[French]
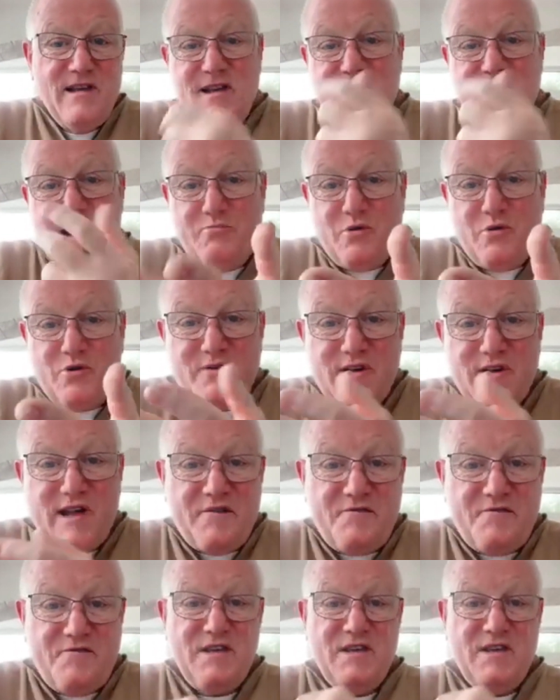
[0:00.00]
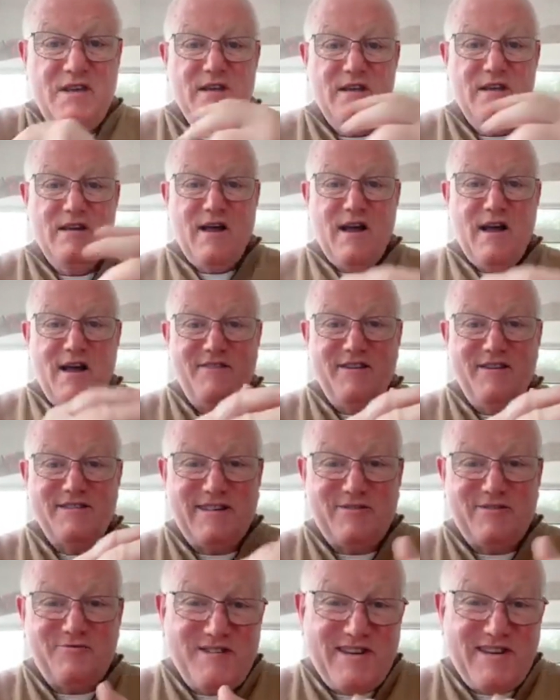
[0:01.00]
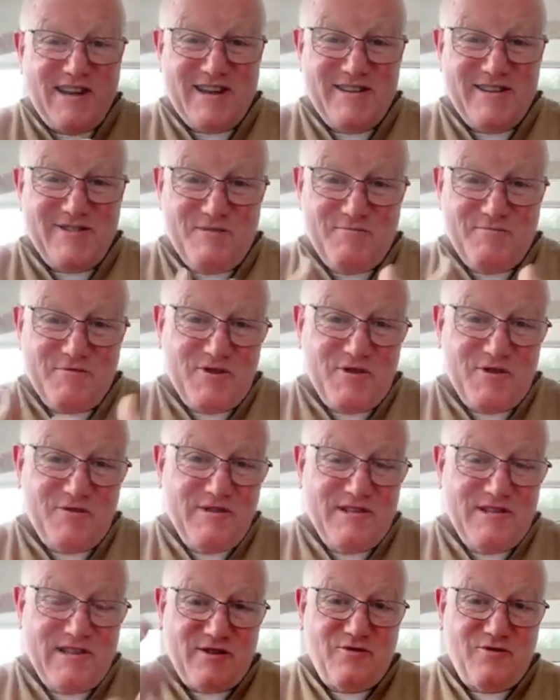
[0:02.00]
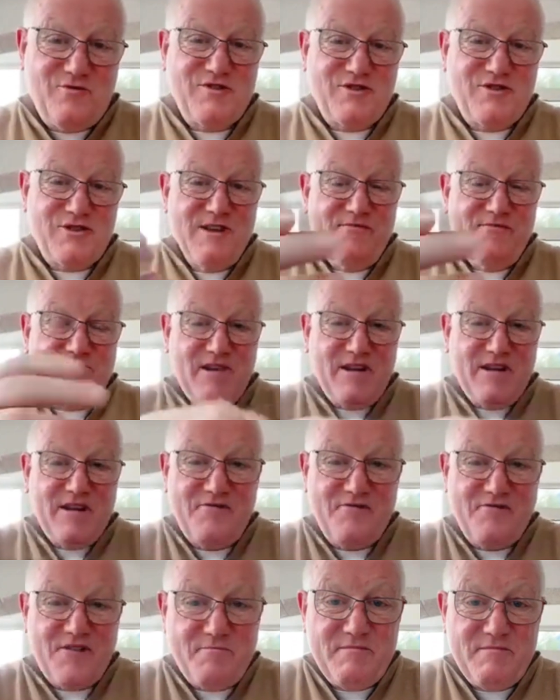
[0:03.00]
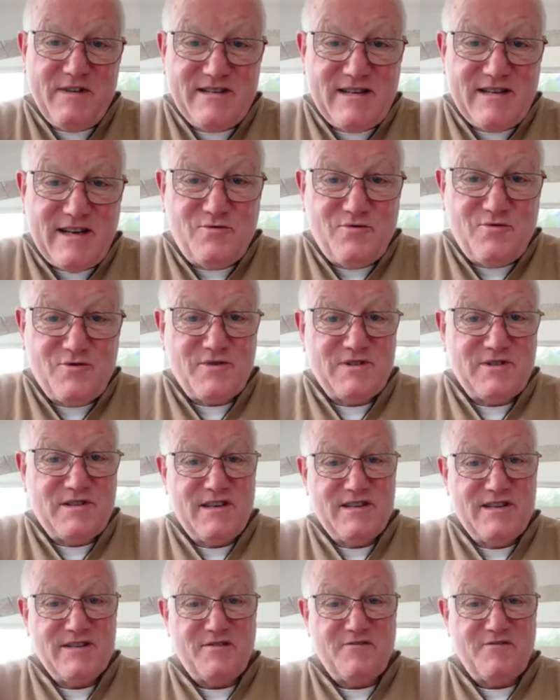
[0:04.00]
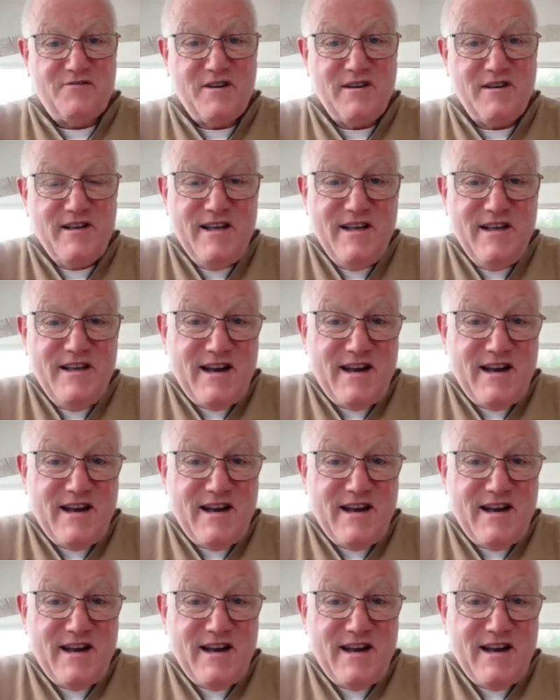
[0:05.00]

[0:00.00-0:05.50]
La pornographie, avant ça touchait que les hommes, aujourd'hui ça touche les femmes et ça touche aussi les enfants.